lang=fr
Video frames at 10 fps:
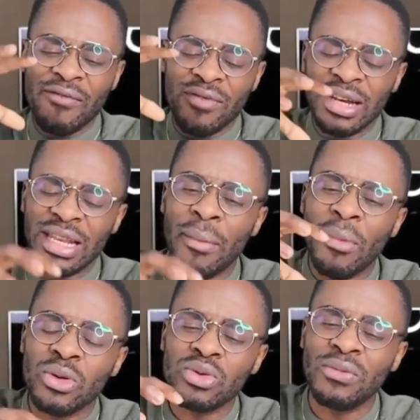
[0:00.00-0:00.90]
elles veulent
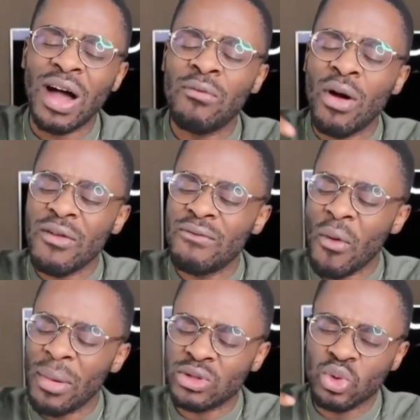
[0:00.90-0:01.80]
d'abord avoir une
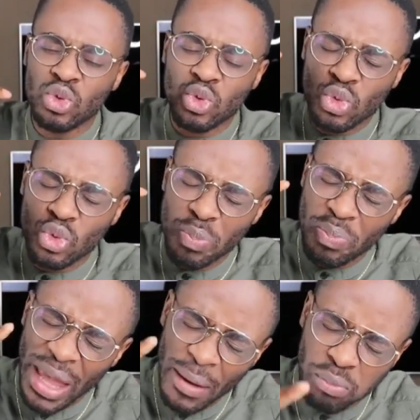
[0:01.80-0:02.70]
formation
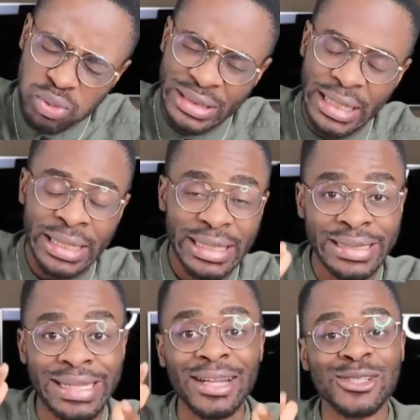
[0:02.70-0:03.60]
super poussée
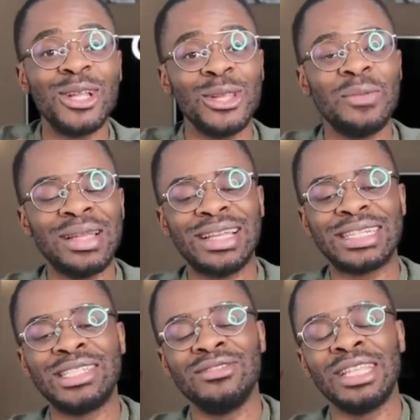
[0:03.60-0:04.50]
dans un domaine
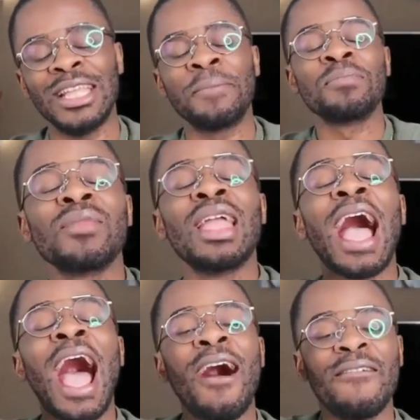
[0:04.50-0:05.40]
d'activité
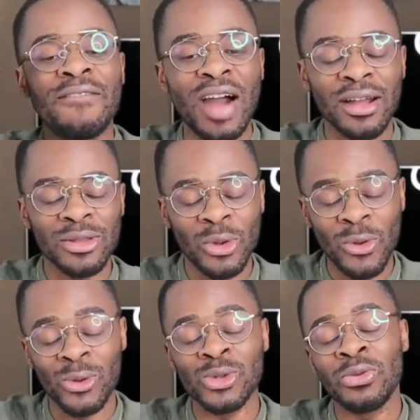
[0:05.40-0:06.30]
avant de
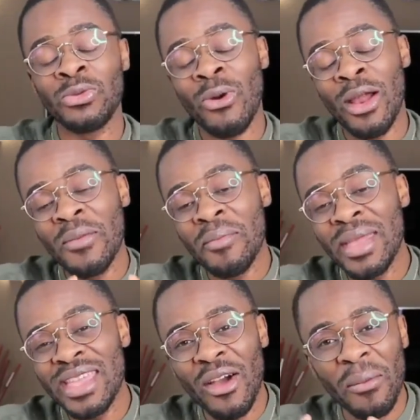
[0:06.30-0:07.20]
concevoir le
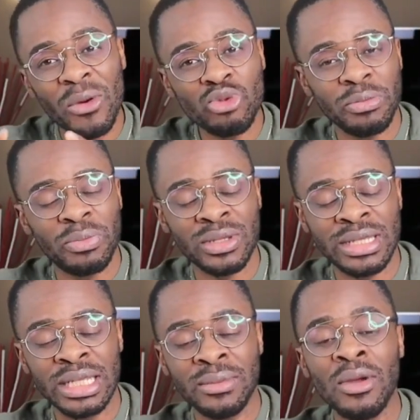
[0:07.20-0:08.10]
meilleur produit
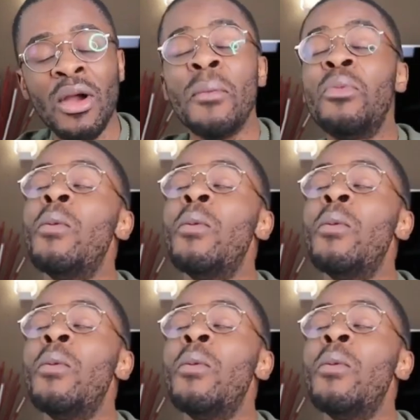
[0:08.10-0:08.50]
possible